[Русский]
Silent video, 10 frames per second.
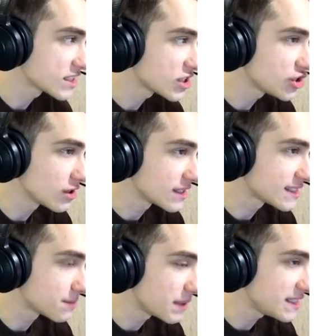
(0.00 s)
Я скачал
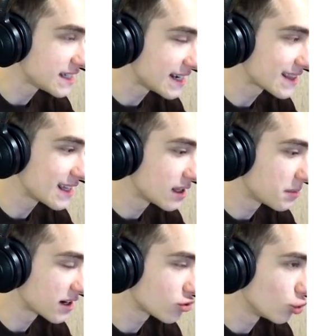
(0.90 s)
SCP Секретная
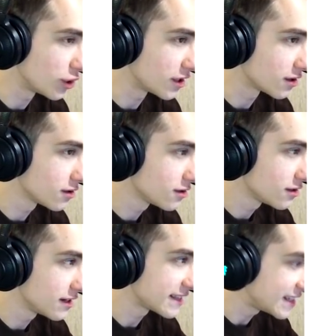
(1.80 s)
лаборатория.
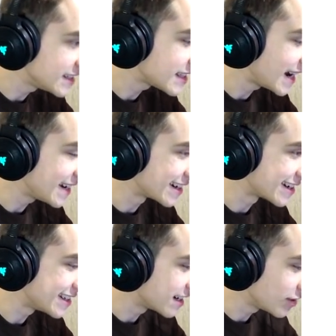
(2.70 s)
Это не та
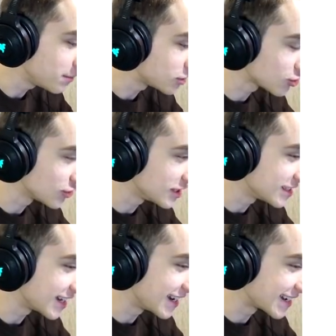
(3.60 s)
игра, не говори мне, что это не
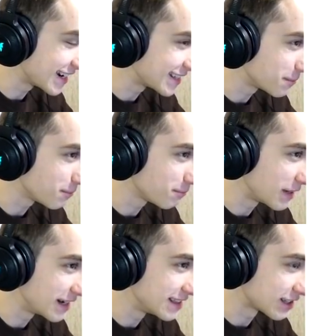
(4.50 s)
та игра, она по